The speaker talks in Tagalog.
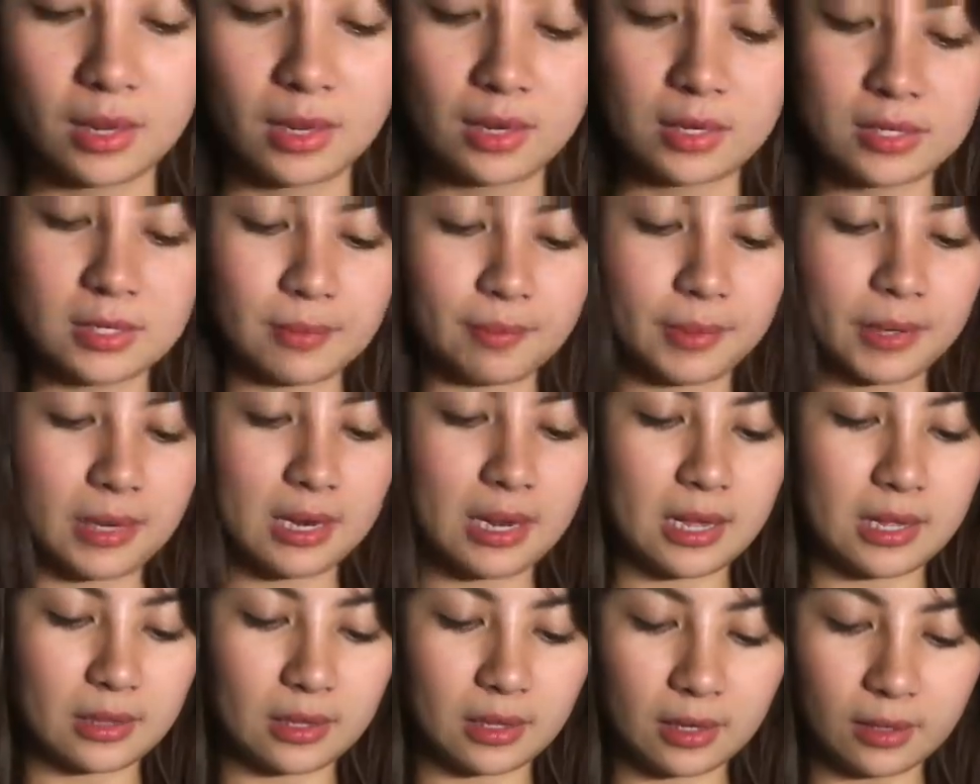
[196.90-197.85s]
Usapin
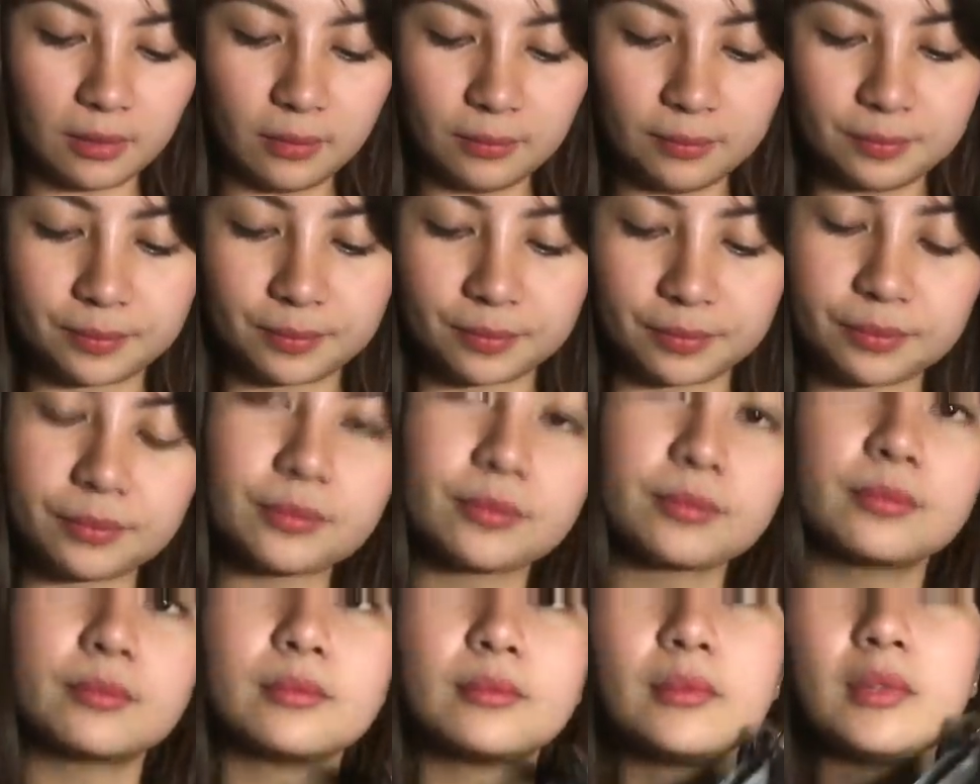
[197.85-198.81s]
natin.
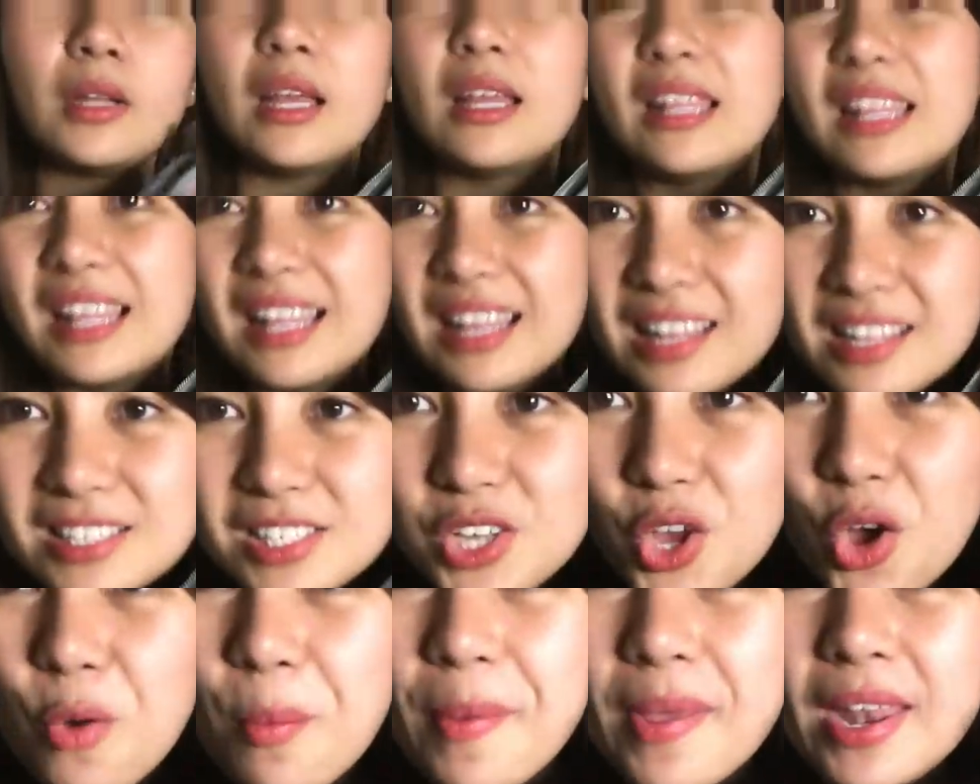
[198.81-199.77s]
Then, let's
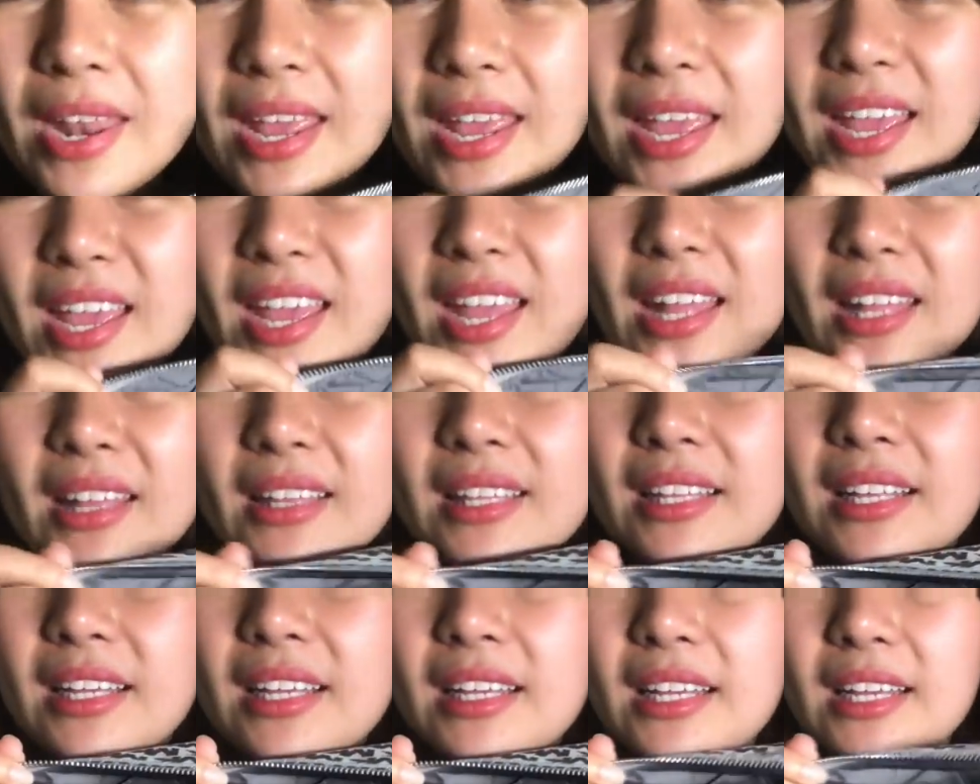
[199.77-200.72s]
open it!
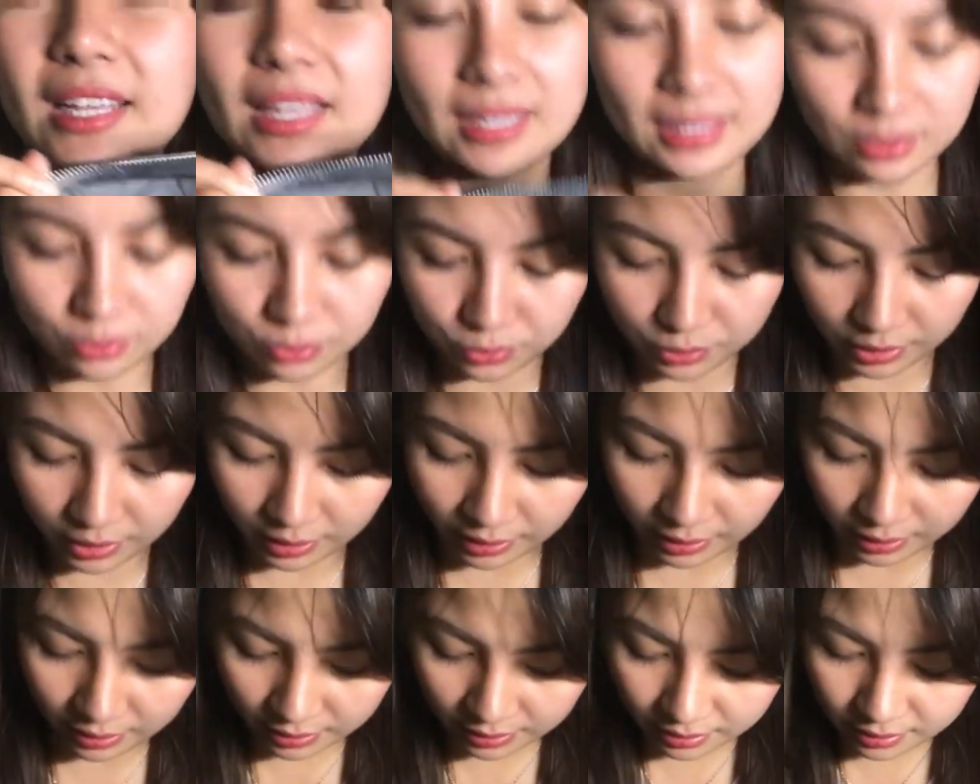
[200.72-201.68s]
Uy!